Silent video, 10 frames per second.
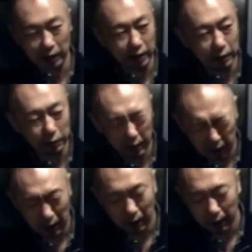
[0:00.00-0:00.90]
たりと
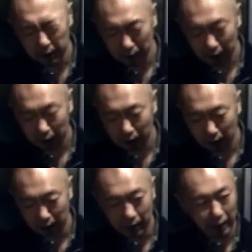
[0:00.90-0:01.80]
か、
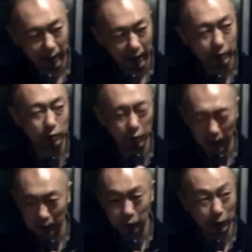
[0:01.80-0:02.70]
アウトランとか
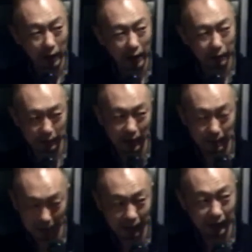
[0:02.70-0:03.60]

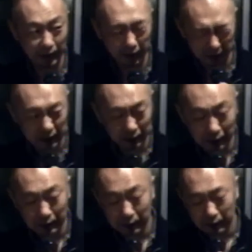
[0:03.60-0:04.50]
アフターバーナー、
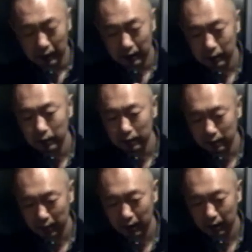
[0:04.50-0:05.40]
スペースアリアと。そうです
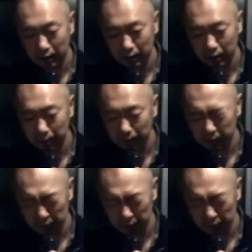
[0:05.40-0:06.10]
ね、じゃあそう